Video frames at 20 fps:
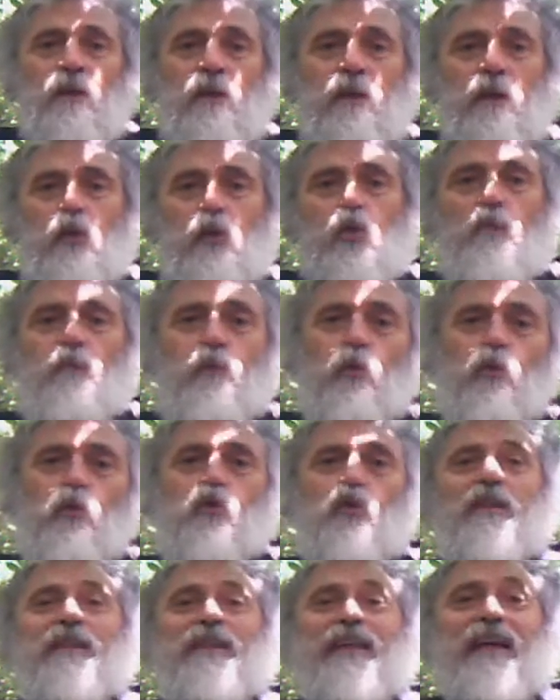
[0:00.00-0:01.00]
il cui
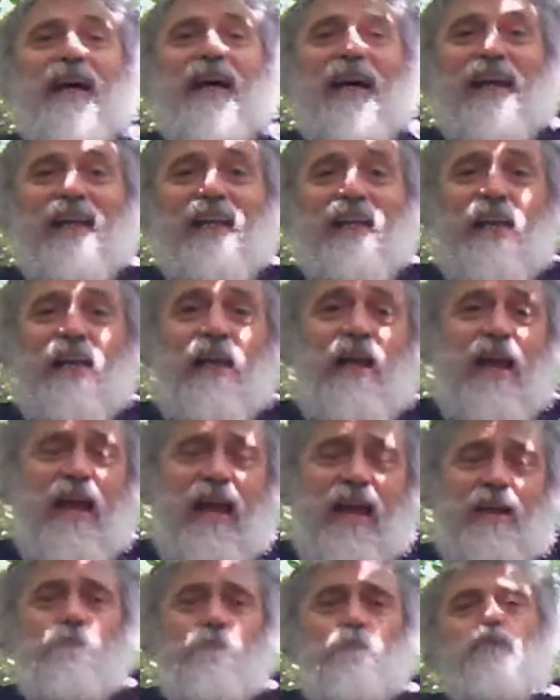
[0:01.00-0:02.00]
flusso ideale
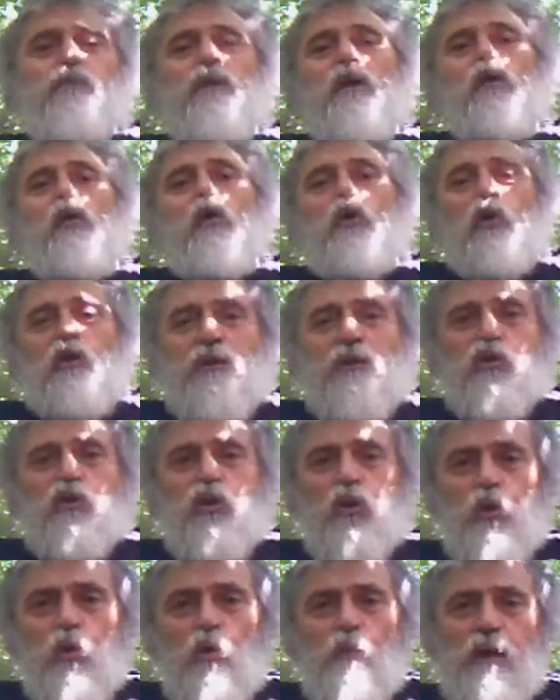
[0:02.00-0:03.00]
è lo
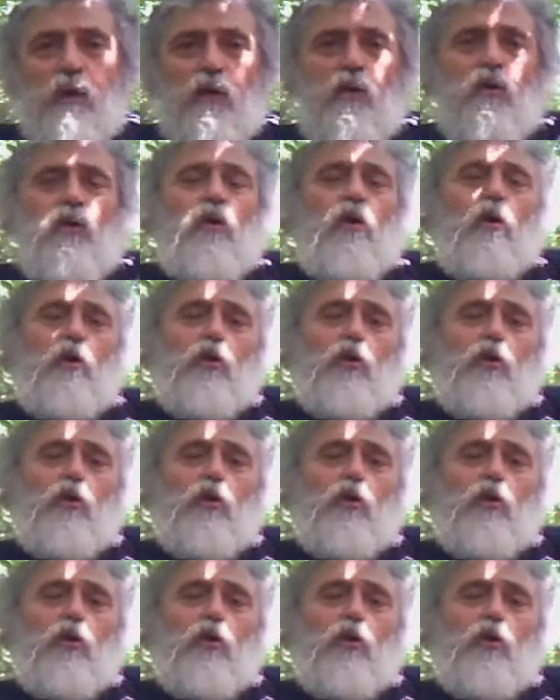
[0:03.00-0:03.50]
stesso numero,